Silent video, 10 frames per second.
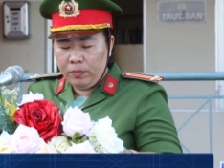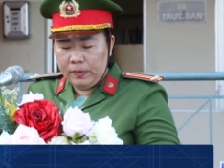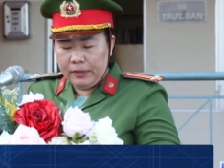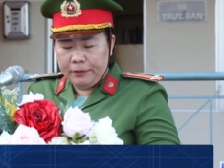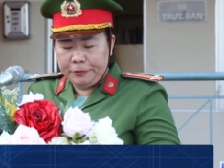Nguyễn
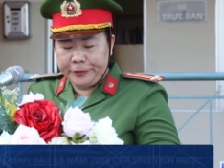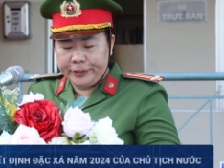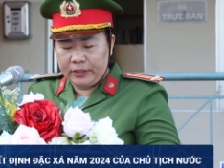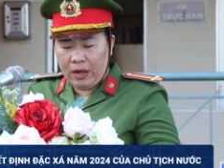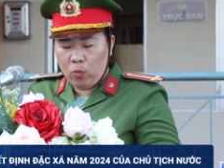Thị Hồng
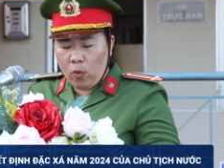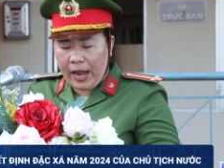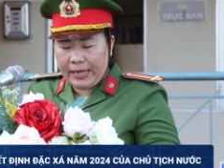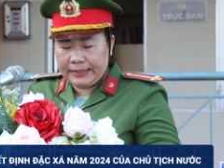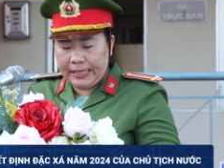Vân,
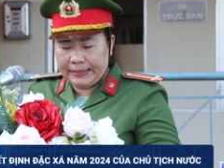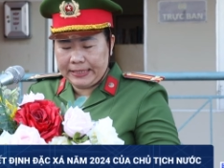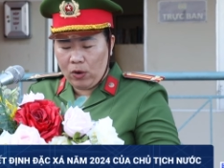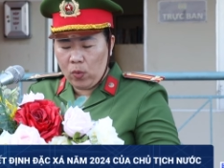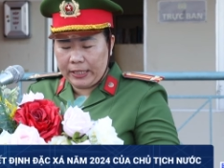Phó Giám
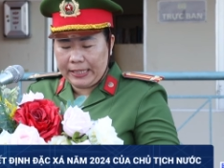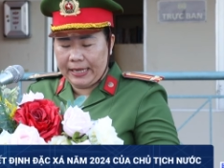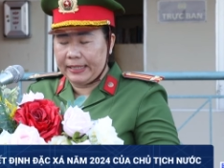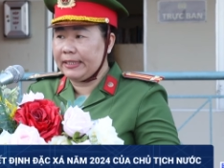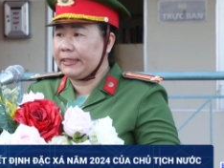thị
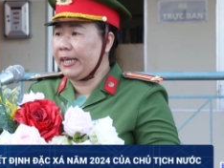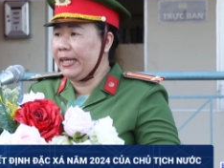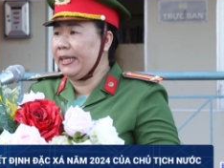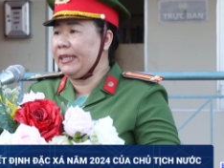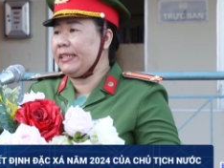Trại Tạm
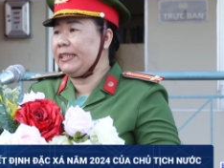giam Công